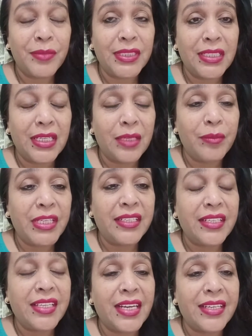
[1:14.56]
पता नहीं मैंने
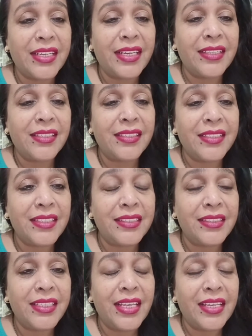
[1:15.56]
क्या टाइटल
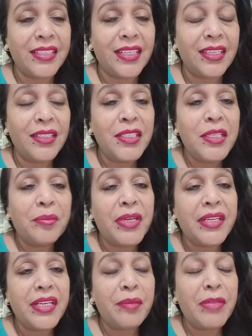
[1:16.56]
दिया था
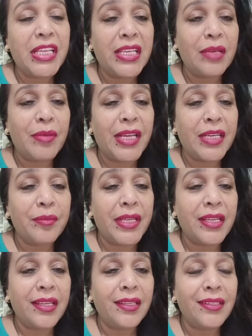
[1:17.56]
पर ट्रिमिंग के बारे
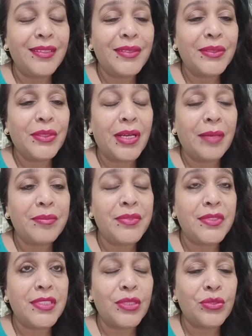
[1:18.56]
में है तो आप
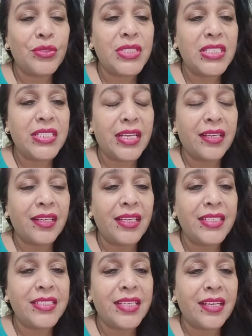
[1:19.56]
ज़रूर से चेक कर
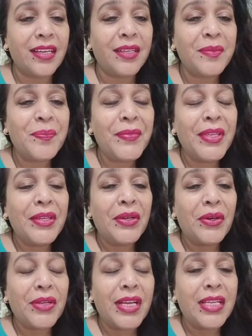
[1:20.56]
लीजिएगा
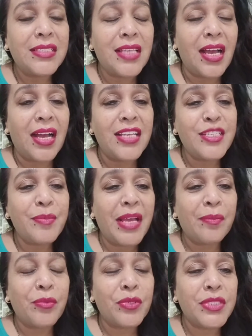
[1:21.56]
और गाइज आज मैं
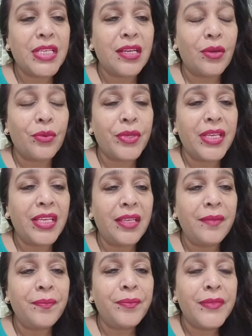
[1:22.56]
आपको सिखाऊंगी
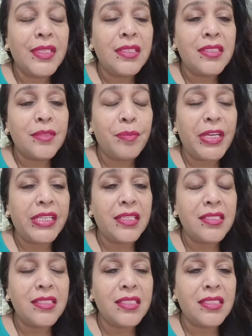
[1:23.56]

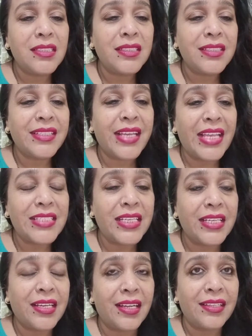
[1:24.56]
स्प्लिटन्स
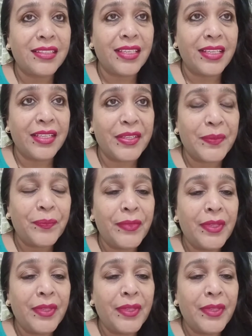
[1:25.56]
कैसे निकालते हैं